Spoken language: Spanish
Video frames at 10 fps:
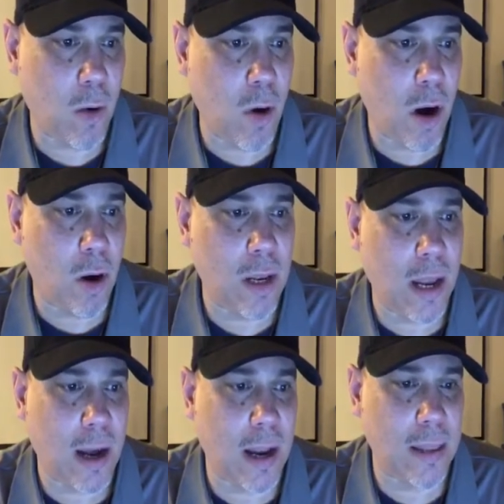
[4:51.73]
jugador de
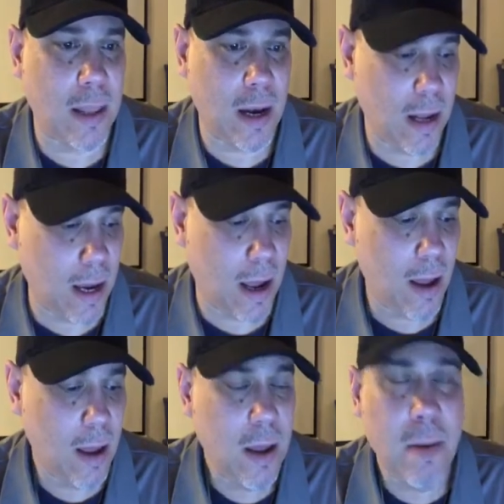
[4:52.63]
las grandes ligas
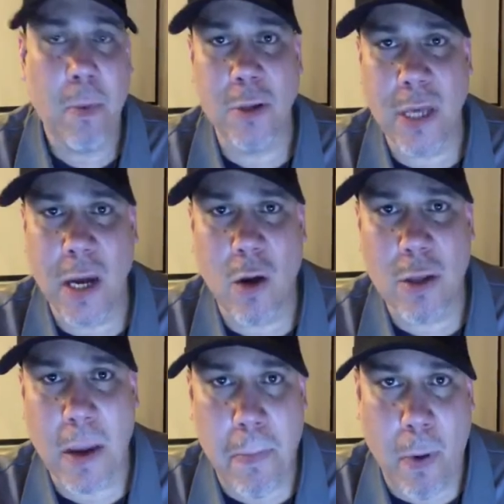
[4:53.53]
por cinco
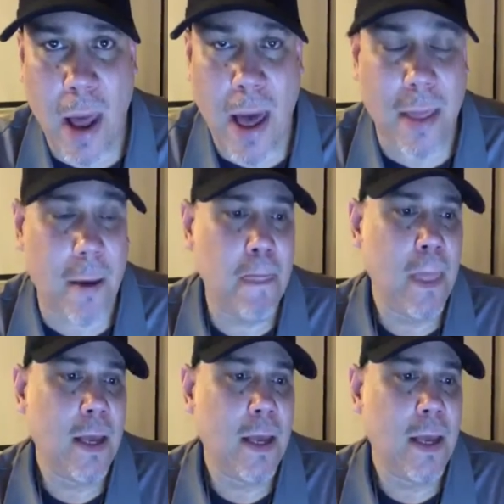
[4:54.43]
temporadas,